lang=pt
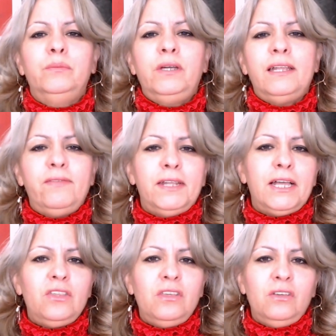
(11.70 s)
Porque na
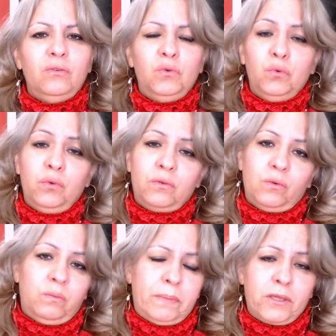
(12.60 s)
verdade eu não
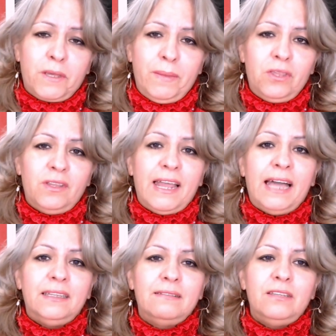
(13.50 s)
uso praticamente
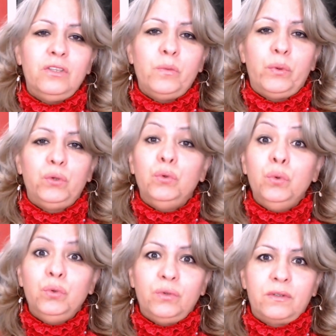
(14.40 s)
nada assim de
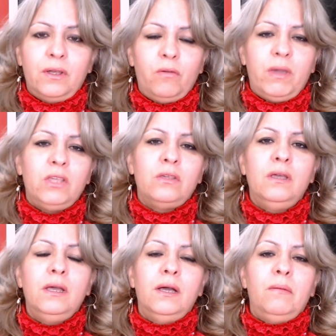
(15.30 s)
produtos realmente
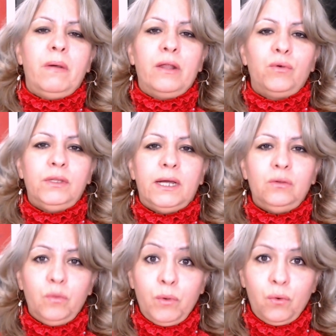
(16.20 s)
para cuidar
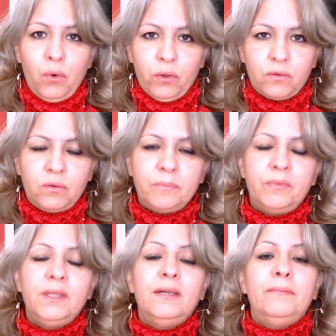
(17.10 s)
do meu rosto.
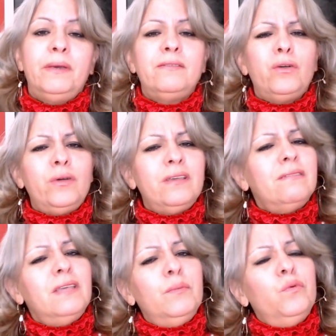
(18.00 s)
Mas eu
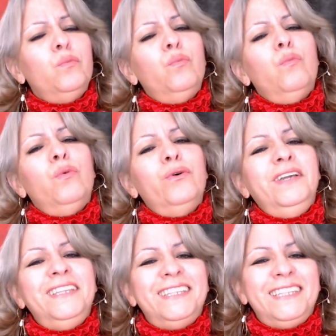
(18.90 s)
recebo
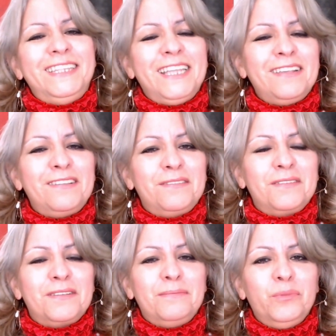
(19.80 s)

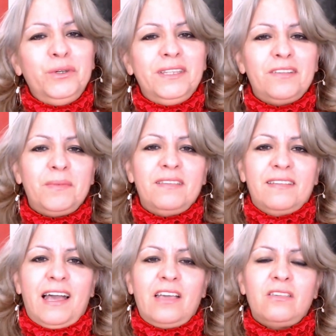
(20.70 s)
muitas, muitas
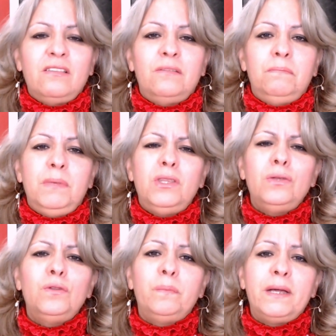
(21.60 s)
mensagens
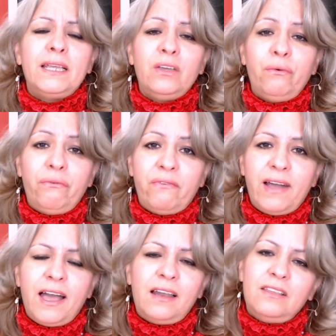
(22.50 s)
pedindo para que eu
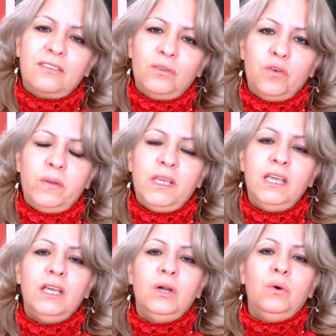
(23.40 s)
fale sobre